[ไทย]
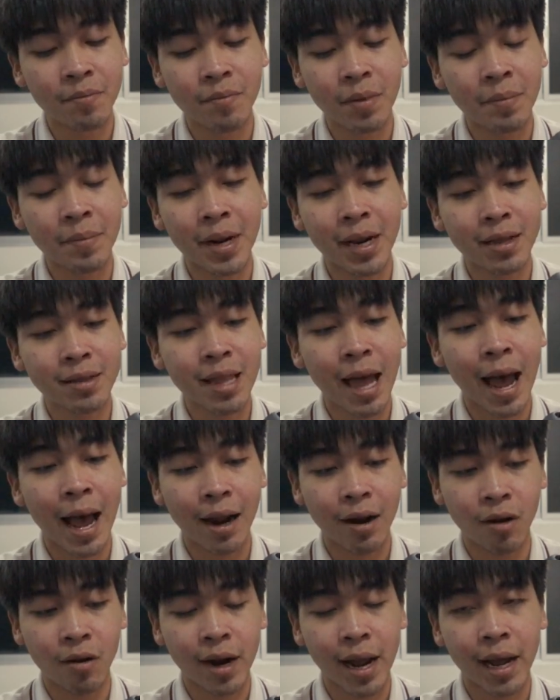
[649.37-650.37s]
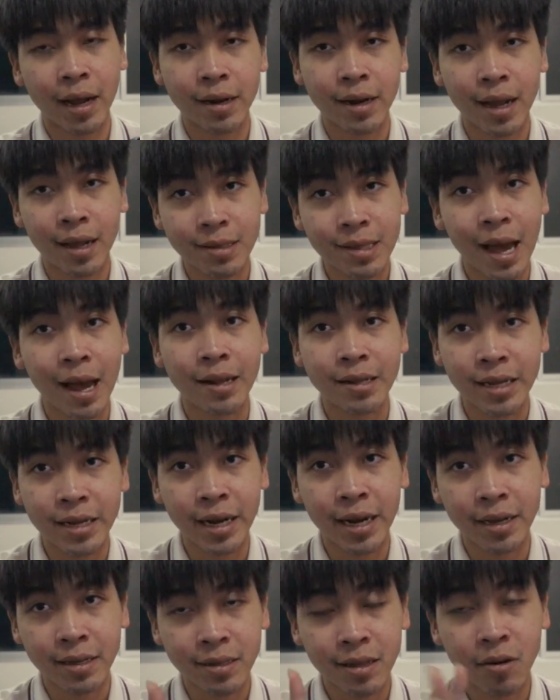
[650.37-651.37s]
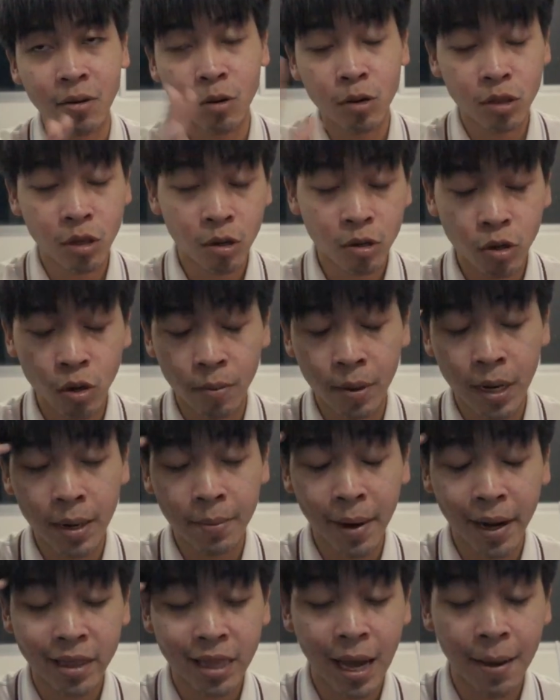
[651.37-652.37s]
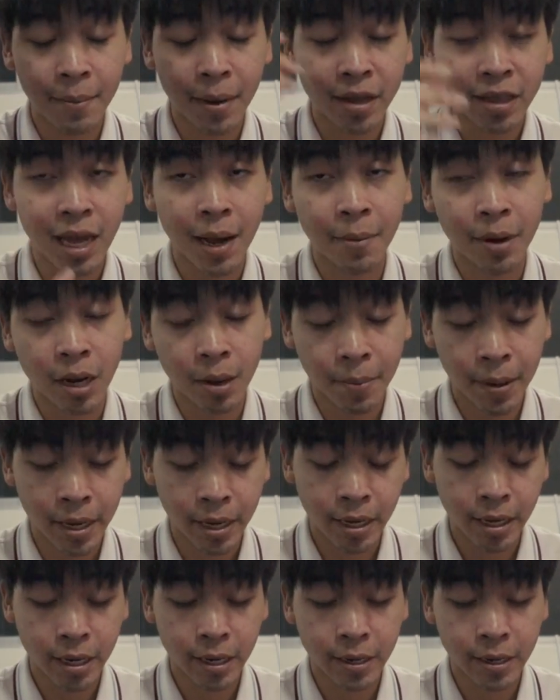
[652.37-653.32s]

มันไม่ได้ต่างหรอกนะ ถ้าต่างจริงอ่ะต้องต้องโดดไปเล่นมาร์คสามมาร์คสามก็จะเป็น